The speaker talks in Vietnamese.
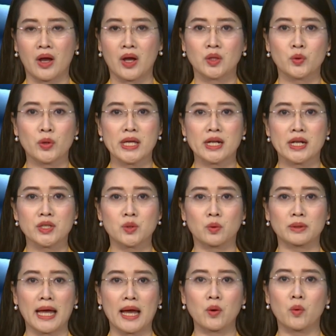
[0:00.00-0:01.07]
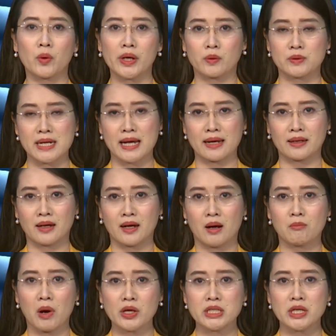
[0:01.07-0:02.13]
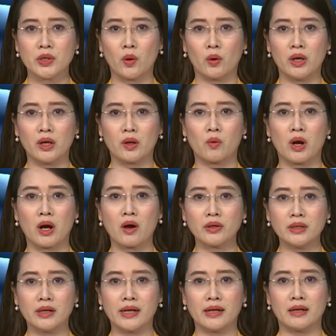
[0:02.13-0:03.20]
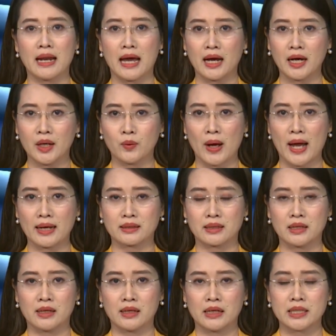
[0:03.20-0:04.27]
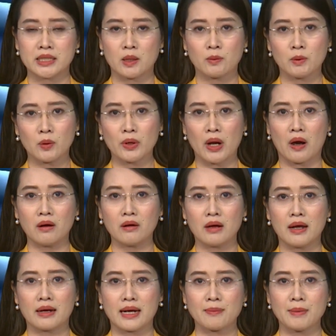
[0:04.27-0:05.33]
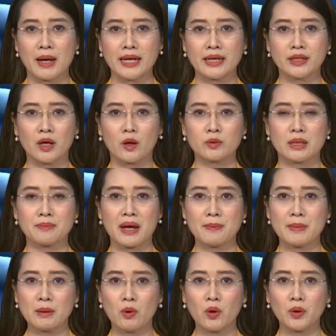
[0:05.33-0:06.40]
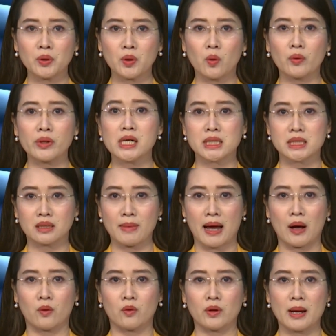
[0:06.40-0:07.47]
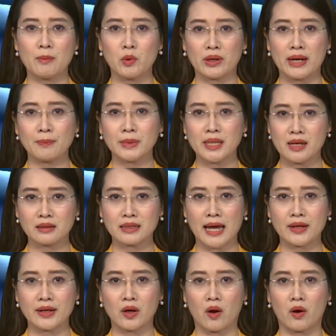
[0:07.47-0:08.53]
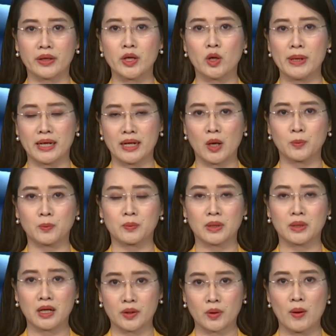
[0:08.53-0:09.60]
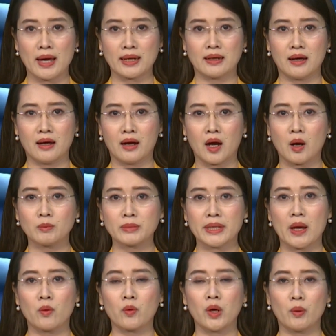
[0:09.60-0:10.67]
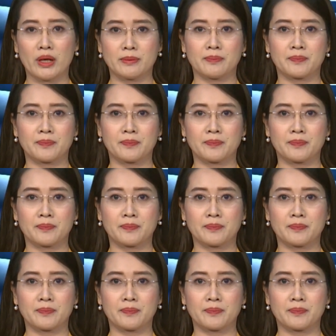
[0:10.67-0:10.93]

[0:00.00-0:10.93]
Tuy nhiên chúng ta cũng hiểu rằng mọi sự nỗ lực của con người là hữu hạn, trong lúc đó, năm 2021 cũng được dự báo là một năm thiên tai có nhiều biến động, cực đoan, không theo quy luật.